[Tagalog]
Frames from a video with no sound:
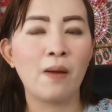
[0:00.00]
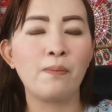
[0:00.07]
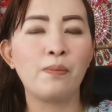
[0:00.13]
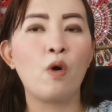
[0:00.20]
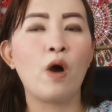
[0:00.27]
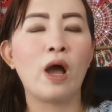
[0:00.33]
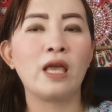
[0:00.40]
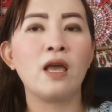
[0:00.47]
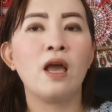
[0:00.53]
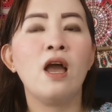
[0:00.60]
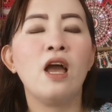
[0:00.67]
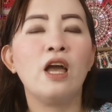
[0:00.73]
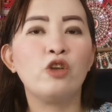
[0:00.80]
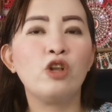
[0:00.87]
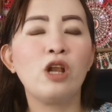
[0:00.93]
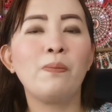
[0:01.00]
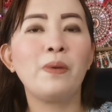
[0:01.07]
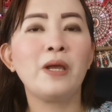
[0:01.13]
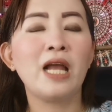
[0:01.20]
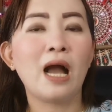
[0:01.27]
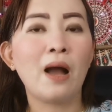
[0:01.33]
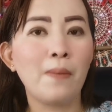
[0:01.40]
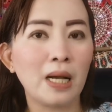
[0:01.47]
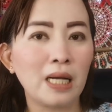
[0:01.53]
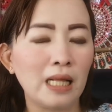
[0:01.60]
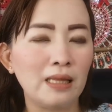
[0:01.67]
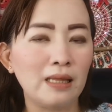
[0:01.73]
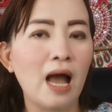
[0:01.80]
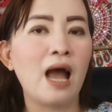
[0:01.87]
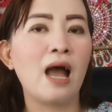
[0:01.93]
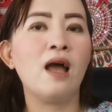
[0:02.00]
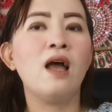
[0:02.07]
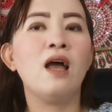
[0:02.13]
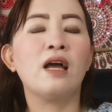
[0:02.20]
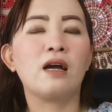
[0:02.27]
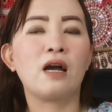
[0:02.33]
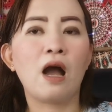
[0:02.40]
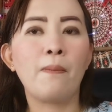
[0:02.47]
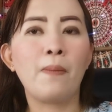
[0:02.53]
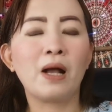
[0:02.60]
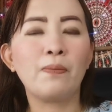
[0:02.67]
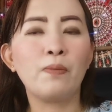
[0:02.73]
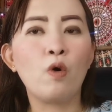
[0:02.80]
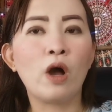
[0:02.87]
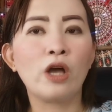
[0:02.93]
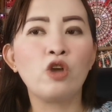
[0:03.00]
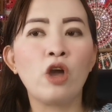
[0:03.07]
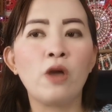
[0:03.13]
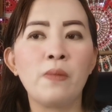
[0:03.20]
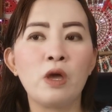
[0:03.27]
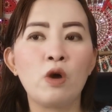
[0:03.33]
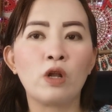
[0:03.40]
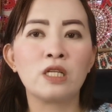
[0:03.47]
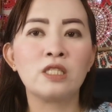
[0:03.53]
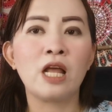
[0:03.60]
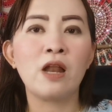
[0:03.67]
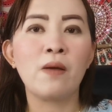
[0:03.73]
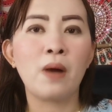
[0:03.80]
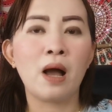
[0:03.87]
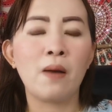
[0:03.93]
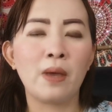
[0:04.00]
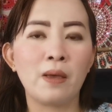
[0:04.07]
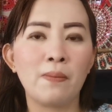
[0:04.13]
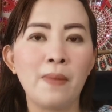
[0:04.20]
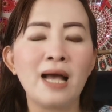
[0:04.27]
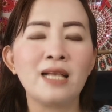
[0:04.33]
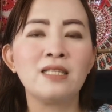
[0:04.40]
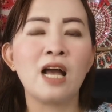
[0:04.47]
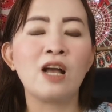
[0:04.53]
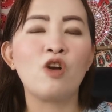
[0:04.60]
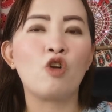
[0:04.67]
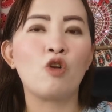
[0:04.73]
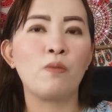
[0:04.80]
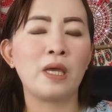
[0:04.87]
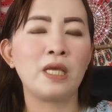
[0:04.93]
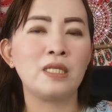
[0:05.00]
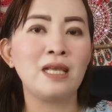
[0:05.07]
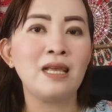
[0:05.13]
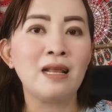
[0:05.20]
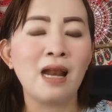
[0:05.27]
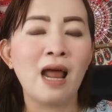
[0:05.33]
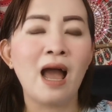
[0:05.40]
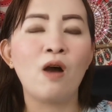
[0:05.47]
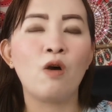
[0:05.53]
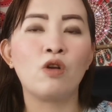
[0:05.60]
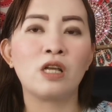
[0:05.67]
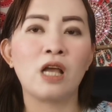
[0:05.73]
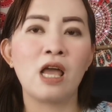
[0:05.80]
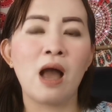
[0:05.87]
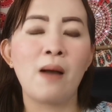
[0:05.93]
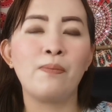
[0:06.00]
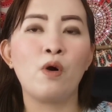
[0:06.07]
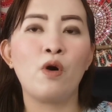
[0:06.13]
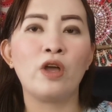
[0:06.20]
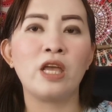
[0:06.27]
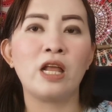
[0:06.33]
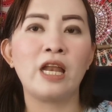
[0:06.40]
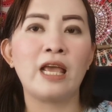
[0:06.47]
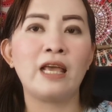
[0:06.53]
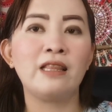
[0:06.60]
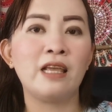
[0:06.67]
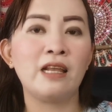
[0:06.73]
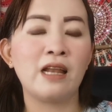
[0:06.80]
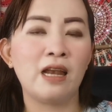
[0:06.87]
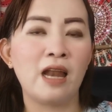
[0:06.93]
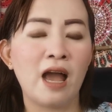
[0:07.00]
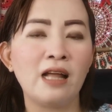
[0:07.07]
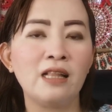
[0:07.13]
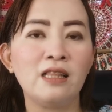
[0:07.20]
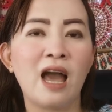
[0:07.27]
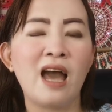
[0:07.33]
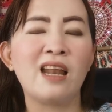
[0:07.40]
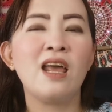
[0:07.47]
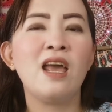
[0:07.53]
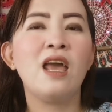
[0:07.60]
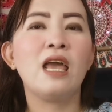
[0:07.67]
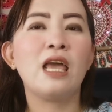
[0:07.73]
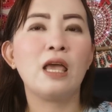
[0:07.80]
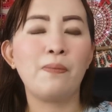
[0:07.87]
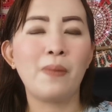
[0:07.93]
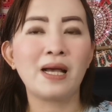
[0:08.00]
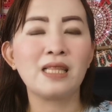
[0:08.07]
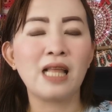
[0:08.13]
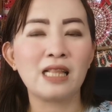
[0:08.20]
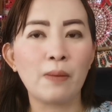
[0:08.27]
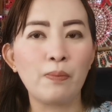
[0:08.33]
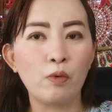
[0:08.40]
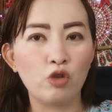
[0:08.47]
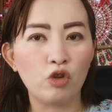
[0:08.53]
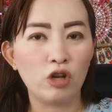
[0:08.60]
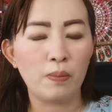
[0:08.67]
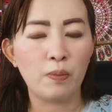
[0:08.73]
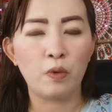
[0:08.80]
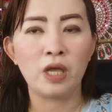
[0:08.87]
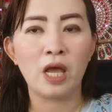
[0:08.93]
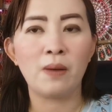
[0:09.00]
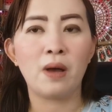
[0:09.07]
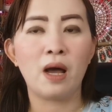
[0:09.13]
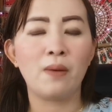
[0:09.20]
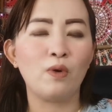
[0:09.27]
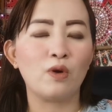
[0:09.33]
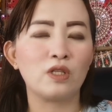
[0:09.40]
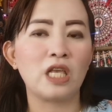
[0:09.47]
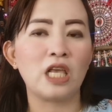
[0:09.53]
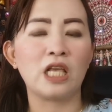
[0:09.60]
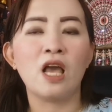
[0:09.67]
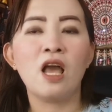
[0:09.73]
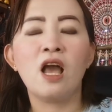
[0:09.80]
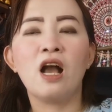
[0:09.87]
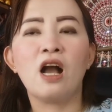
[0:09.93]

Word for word: Yan po ay, yun ang pinakamaganda. Kapag po kayo ay may orasan na mga may basag or may sira or kaya po yan ay hindi na naandar, ipagtatapon nyo na po yan mga bossing.